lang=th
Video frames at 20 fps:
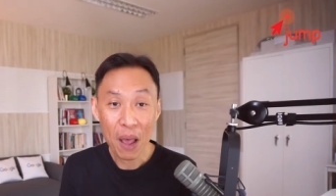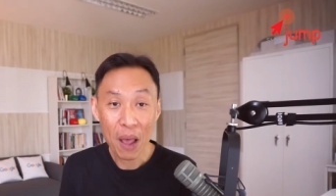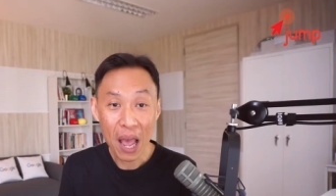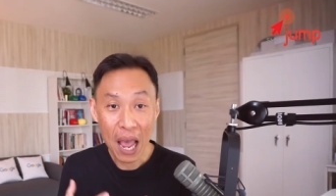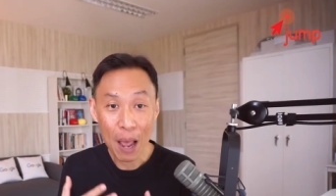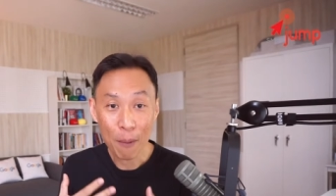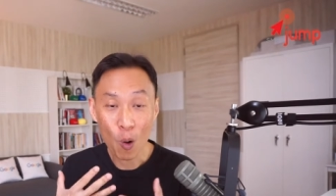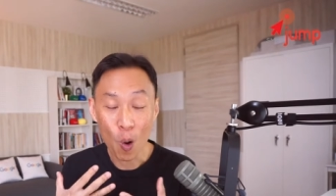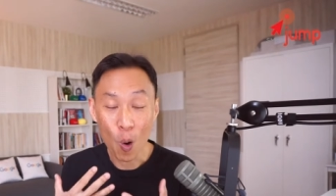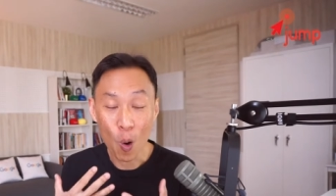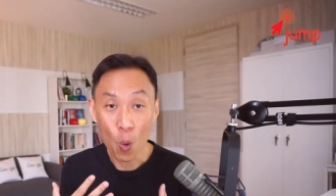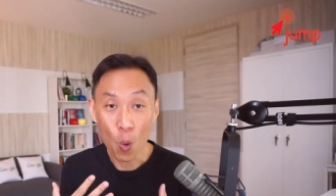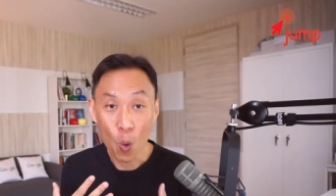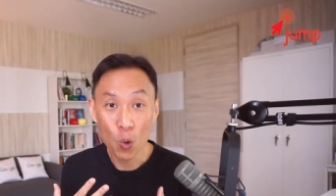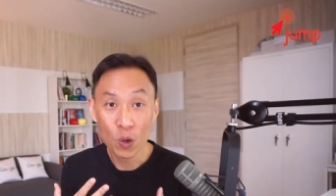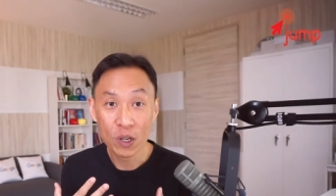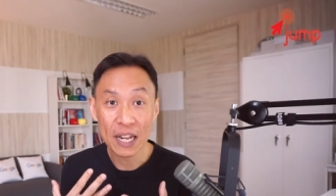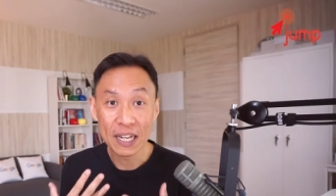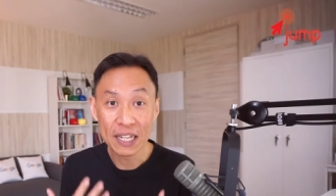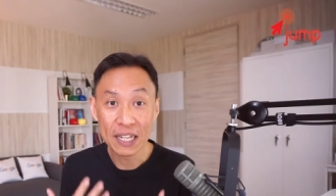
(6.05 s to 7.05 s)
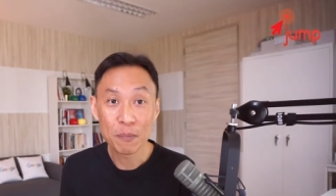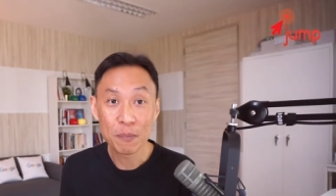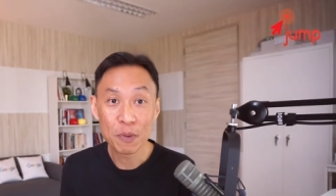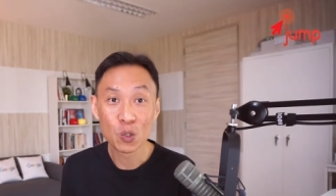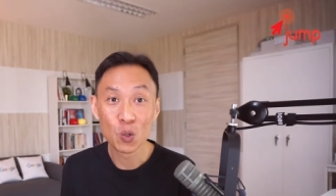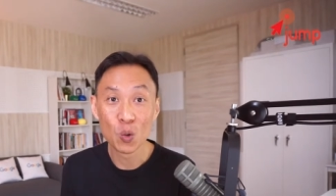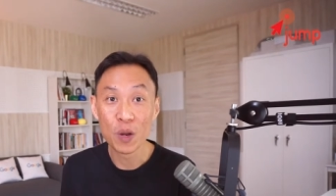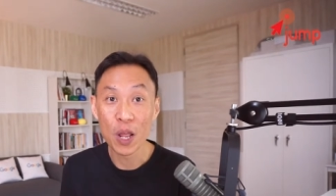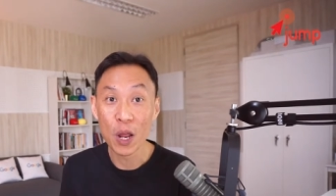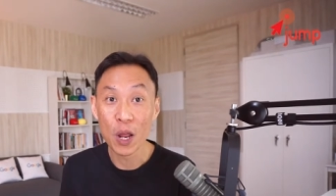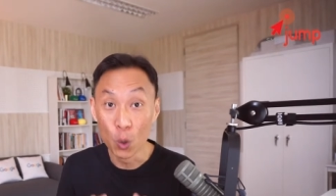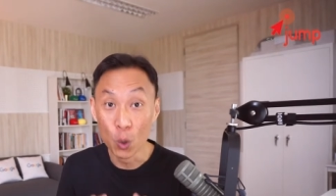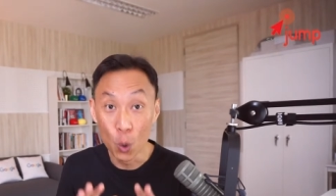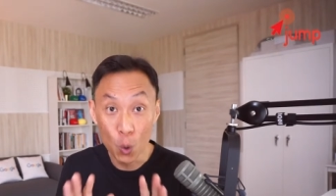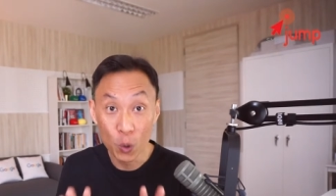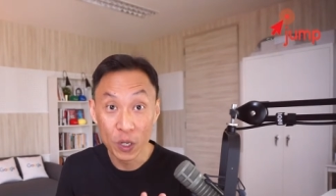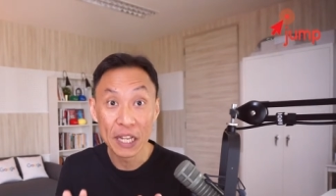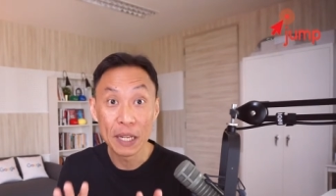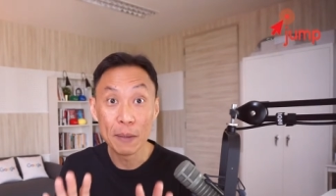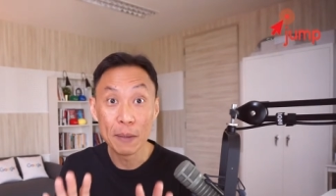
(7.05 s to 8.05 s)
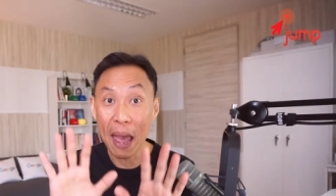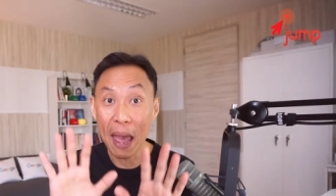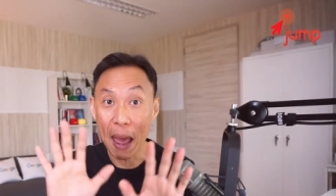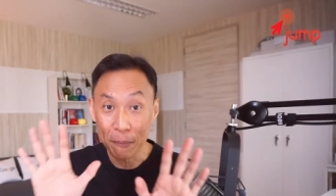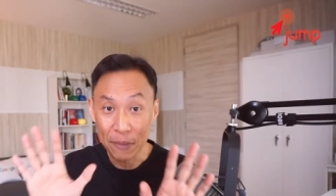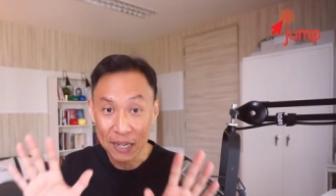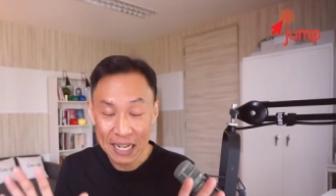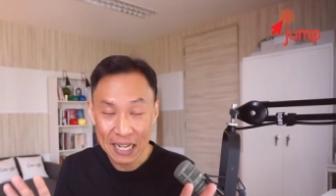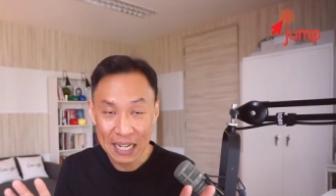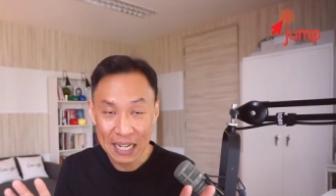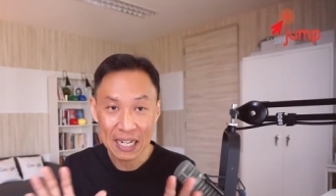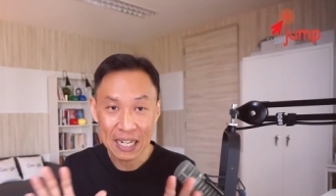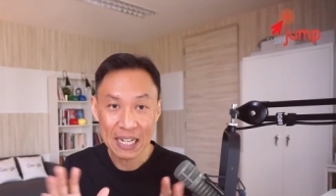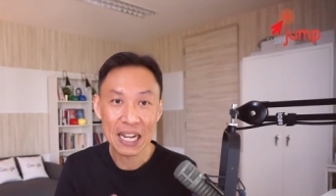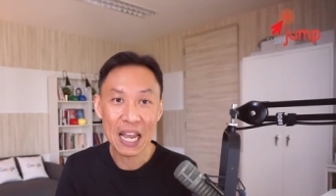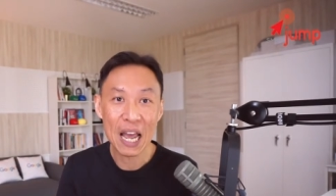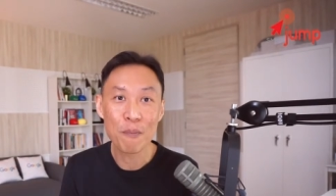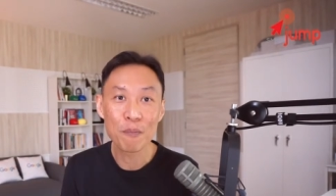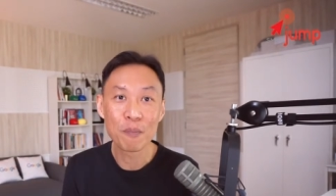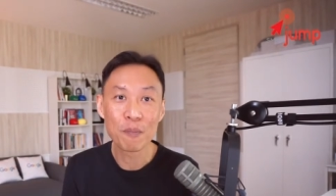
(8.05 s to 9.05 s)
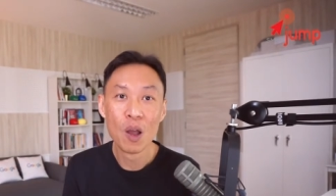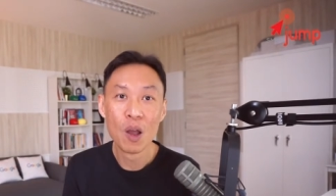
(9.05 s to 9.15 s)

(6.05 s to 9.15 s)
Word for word: ภาพของคุณในที่ประชุมเนี่ยดูดีแบบนี้เลยนะครับ